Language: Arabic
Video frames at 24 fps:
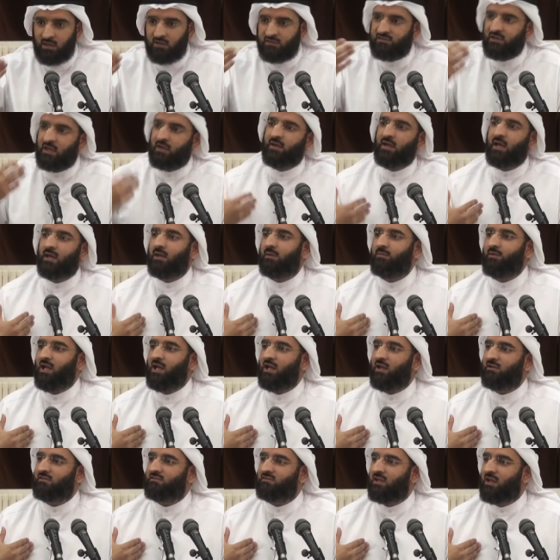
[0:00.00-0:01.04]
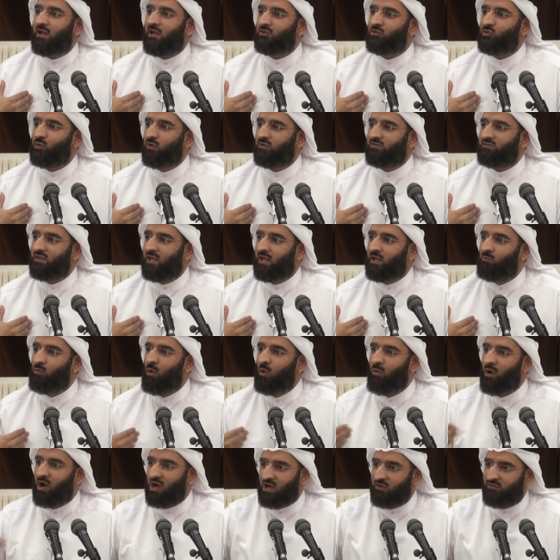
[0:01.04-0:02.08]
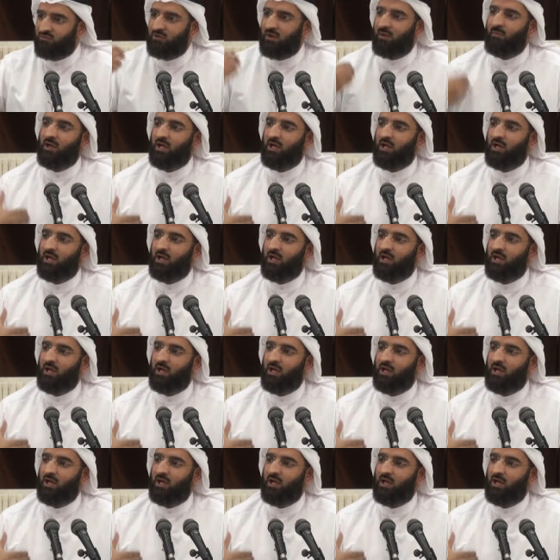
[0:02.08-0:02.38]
نصرنا النبي عليه الصلاة والسلام ووقفنا